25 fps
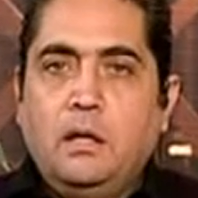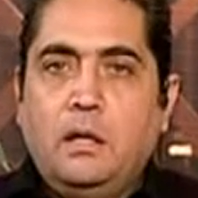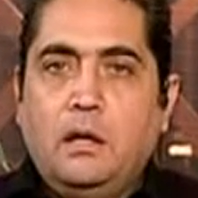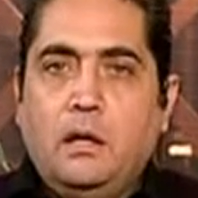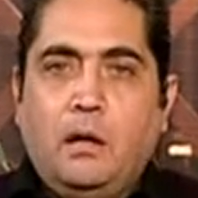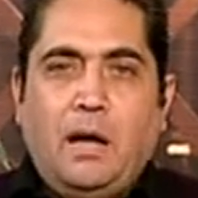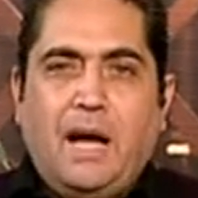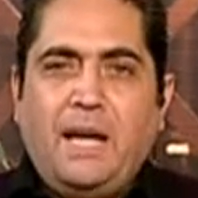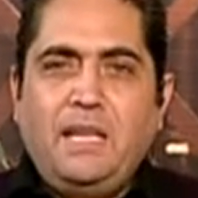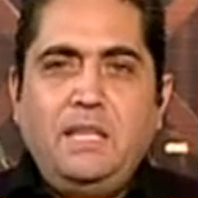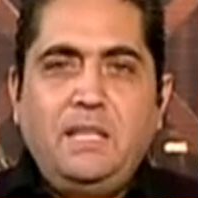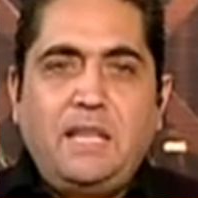
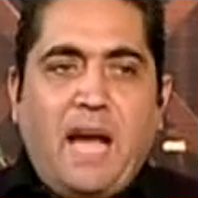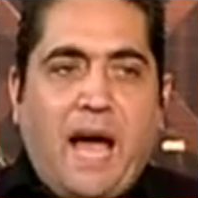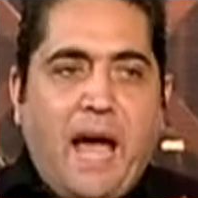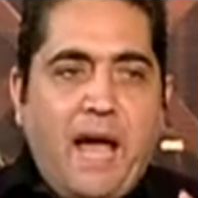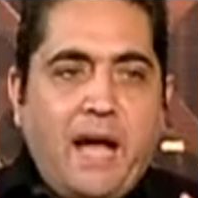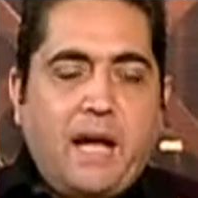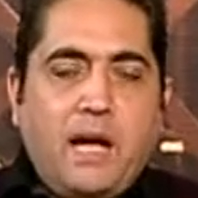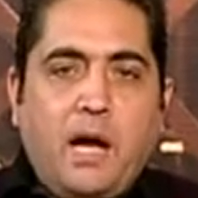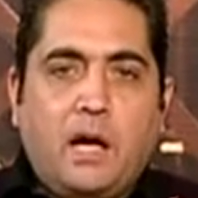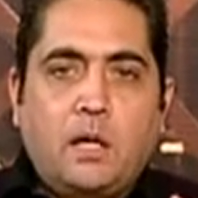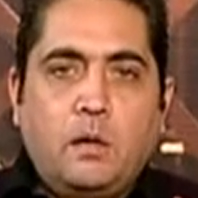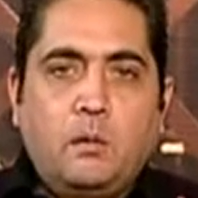آه، اي
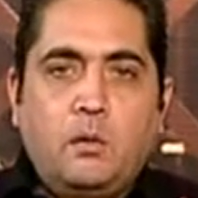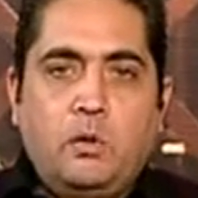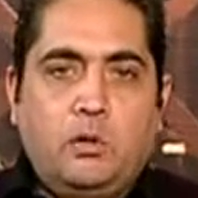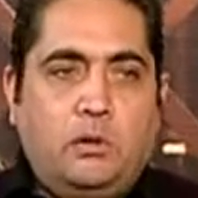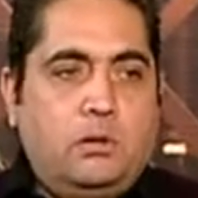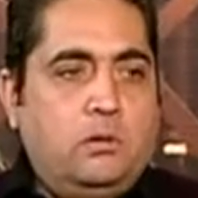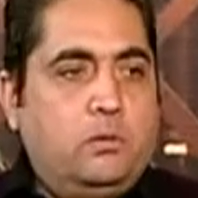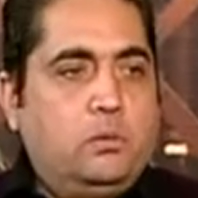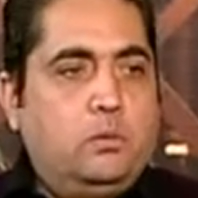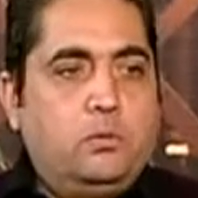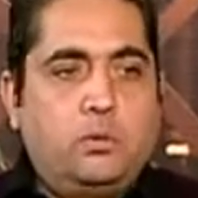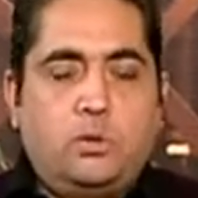حاجه انا
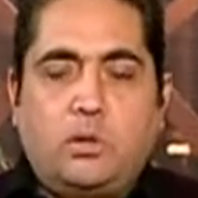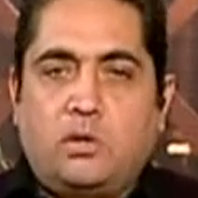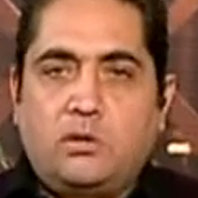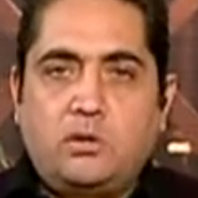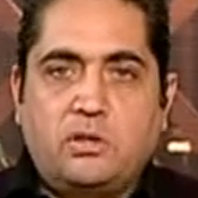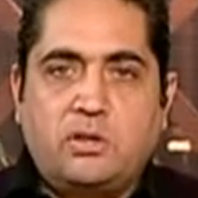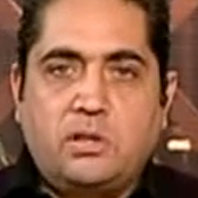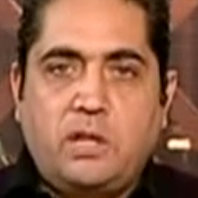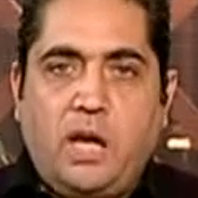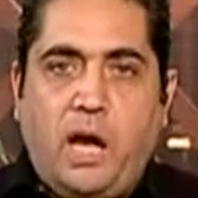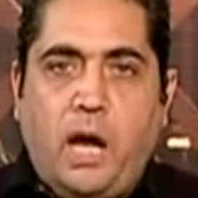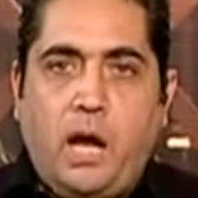آه، وزاره
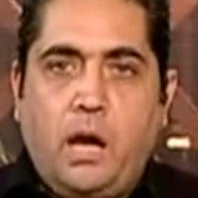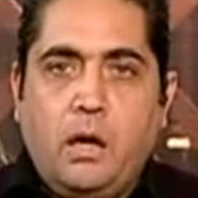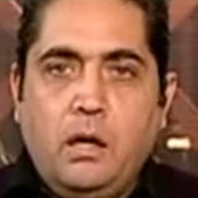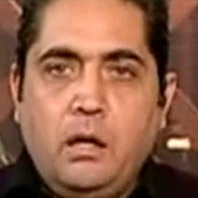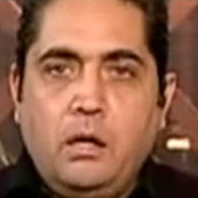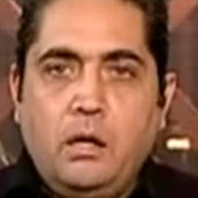الصحه